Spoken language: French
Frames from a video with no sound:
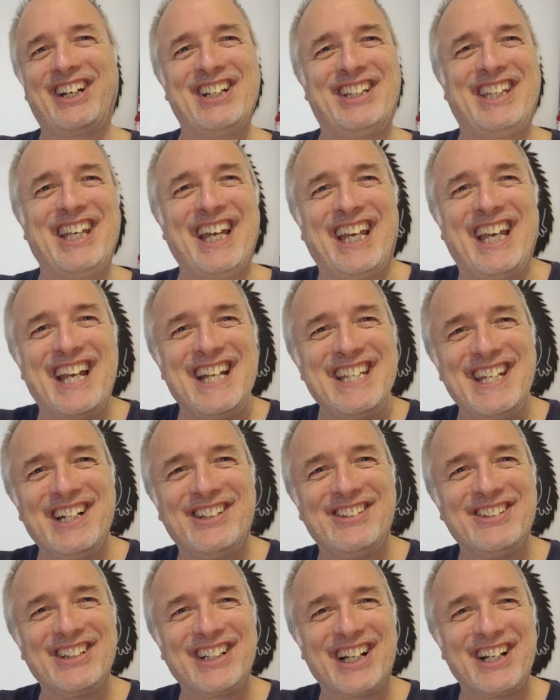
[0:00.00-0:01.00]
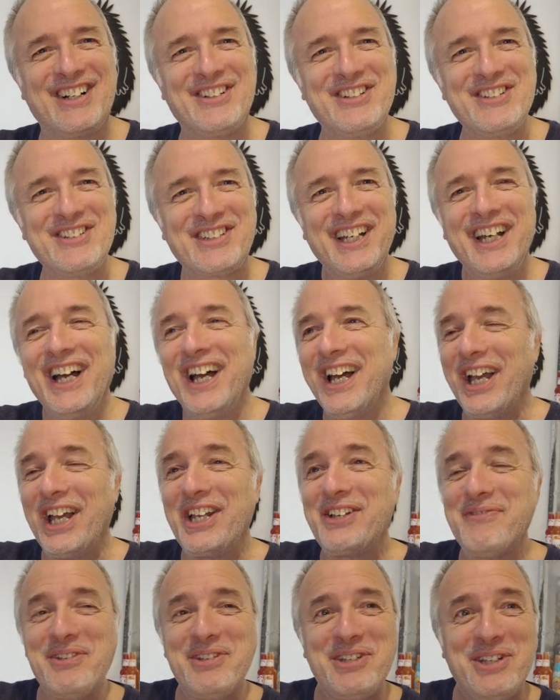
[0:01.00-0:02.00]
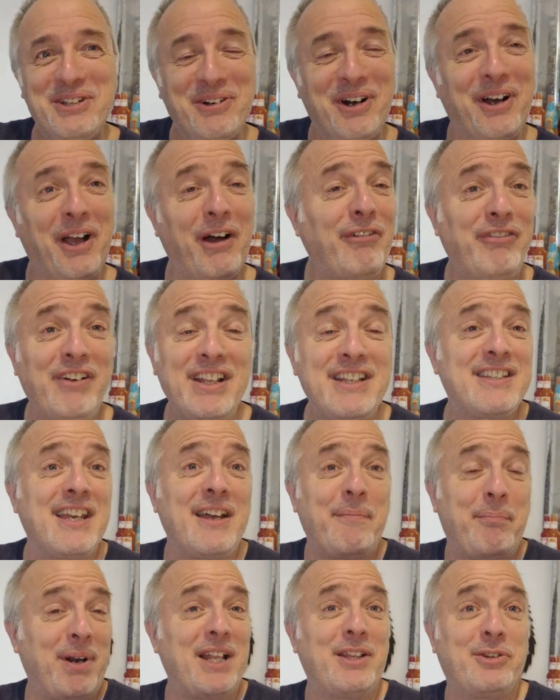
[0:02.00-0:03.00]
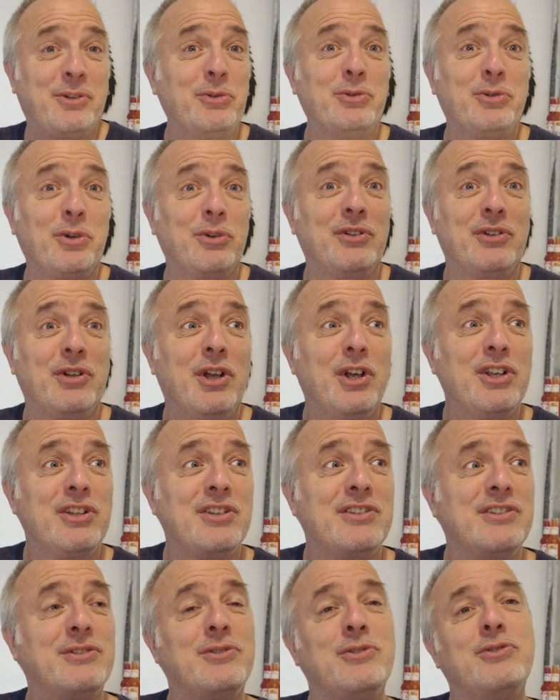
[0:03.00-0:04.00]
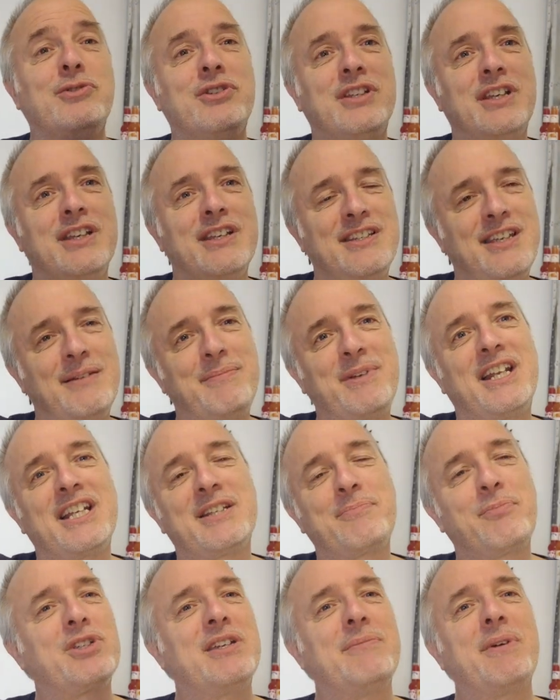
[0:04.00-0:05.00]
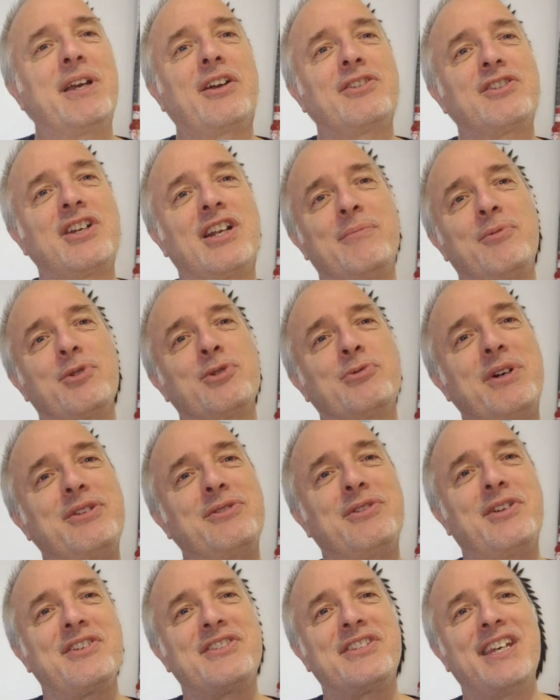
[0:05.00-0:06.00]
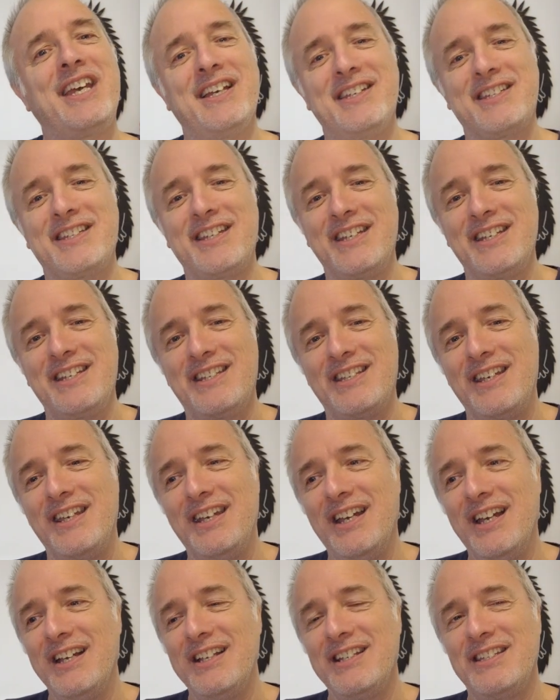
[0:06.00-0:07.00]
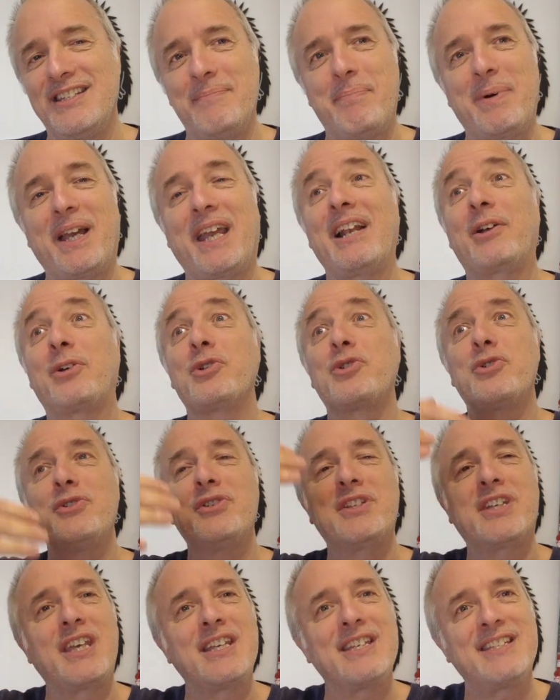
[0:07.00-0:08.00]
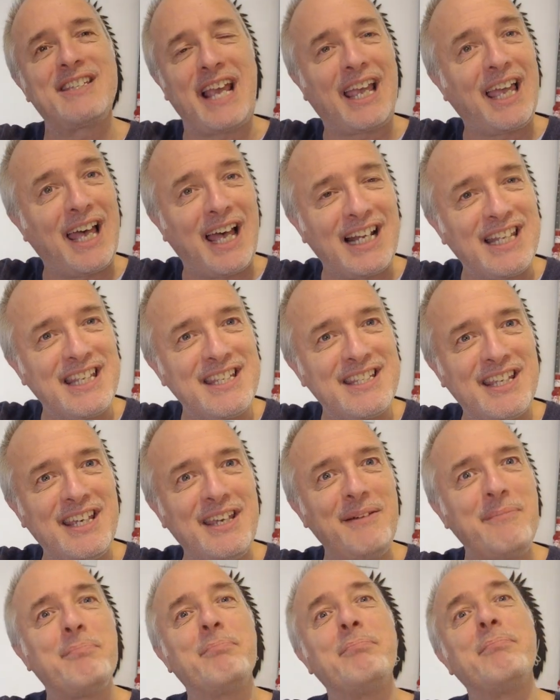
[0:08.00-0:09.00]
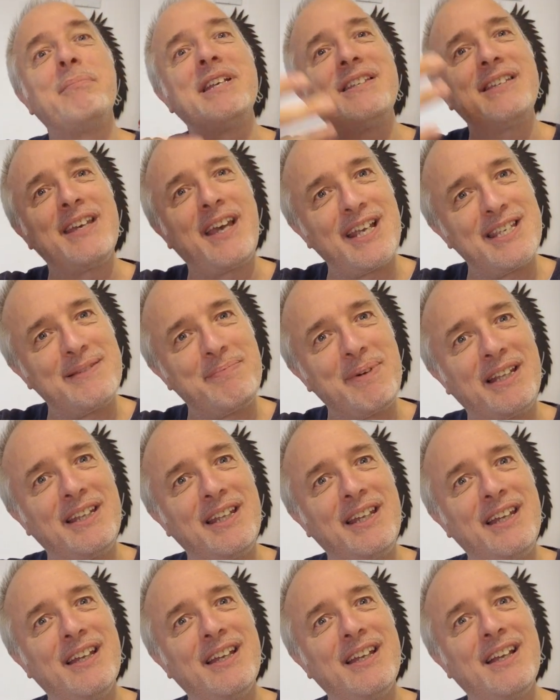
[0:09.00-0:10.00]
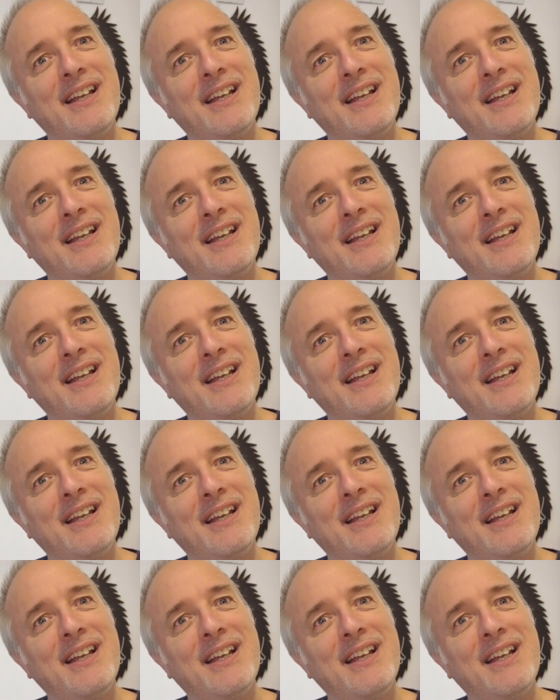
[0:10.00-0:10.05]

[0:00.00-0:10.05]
que tu as gagné à Roland Garros. Et je me suis dit, en fait c'est un plateau dont c'est bien exposé mais quand il y en a besoin tu t'en sers. C'est pas quelque chose qui est sacralisé mais c'est respecté.